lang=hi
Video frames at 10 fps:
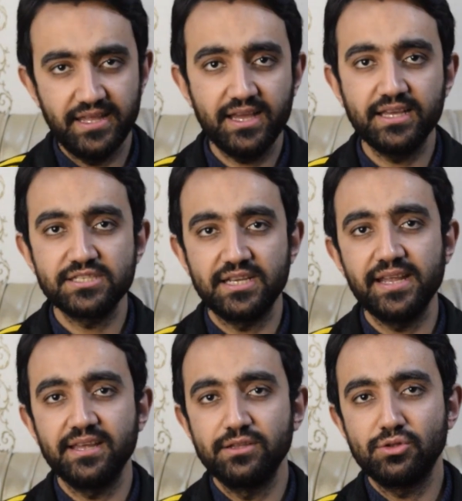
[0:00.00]
के
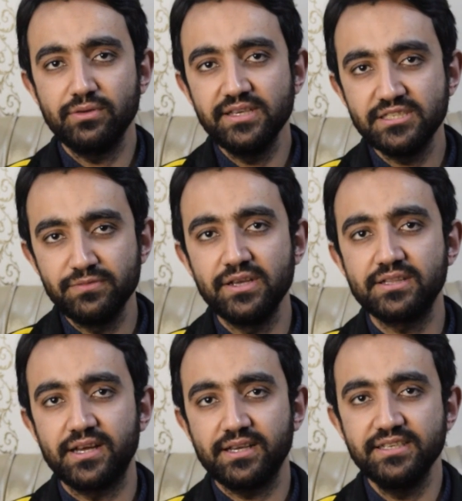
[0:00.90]
चलें तो इस वीक
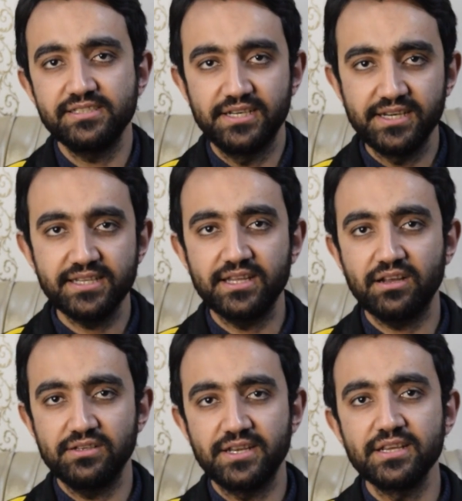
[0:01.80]
तक इस संडे तक
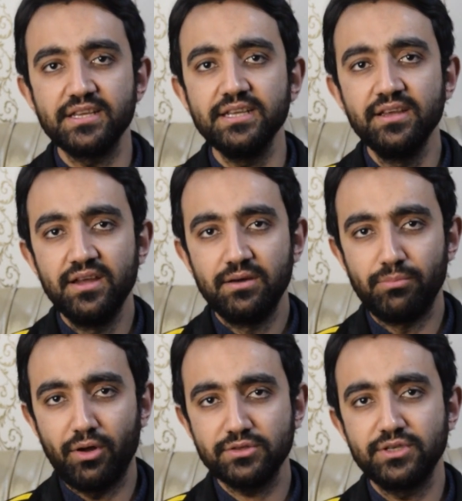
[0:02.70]
डंकी
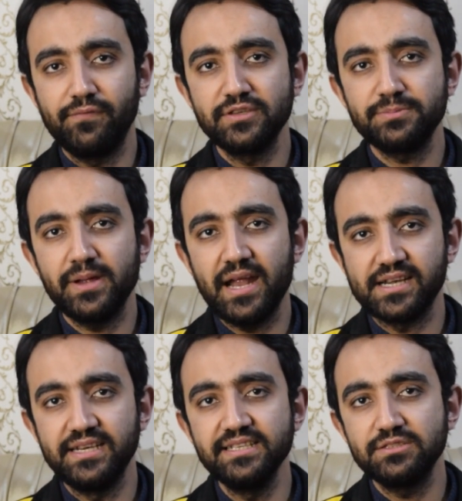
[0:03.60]
बॉक्स ऑफिस पे
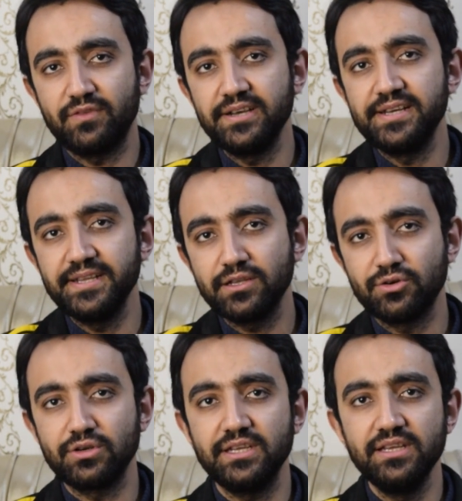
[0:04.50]
एटलीस्ट वन एटी
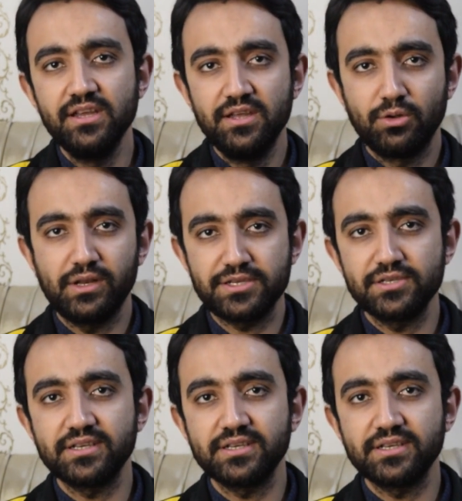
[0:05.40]
करोड़ की कलेक्शन